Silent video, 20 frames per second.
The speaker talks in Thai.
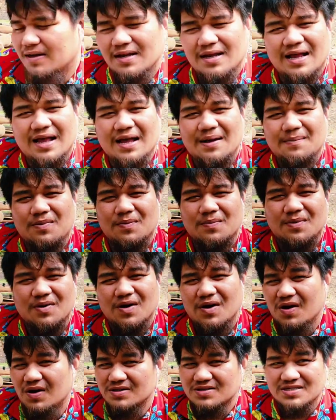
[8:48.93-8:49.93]
นะครับผม
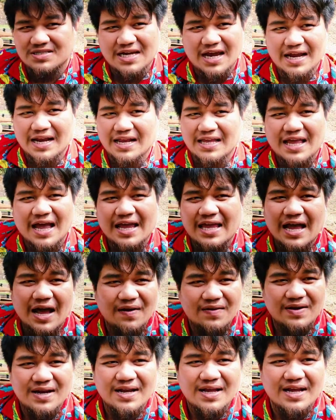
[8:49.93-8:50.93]
ก็ใช้ระยะยาว
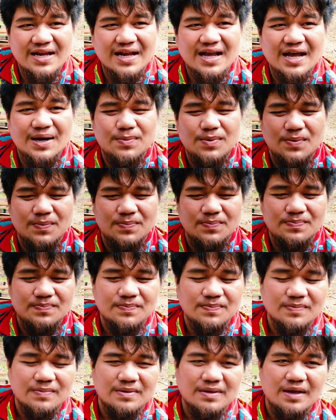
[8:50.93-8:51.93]
ได้เลยนะครับผม
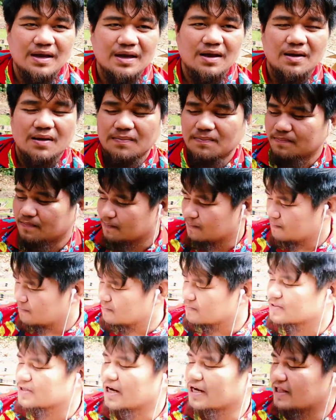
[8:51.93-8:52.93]
นะฮะ
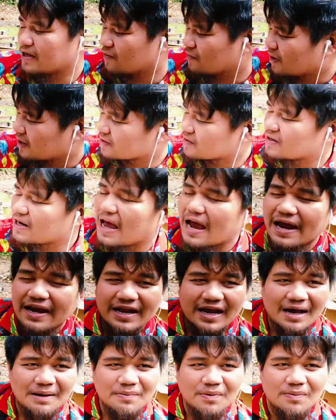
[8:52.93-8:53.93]
ใช้ทั้งวันก็ได้
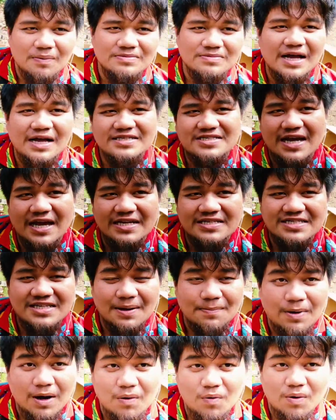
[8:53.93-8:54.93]
นะครับผมถ้าใช้เสีย
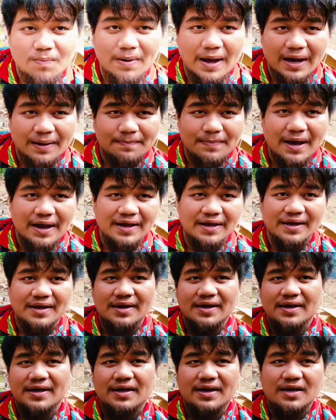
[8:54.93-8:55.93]
บ power bank ไป
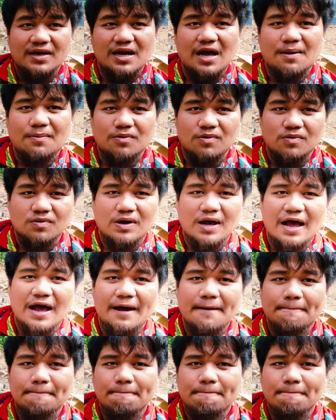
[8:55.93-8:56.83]
นะคุณลูกค้า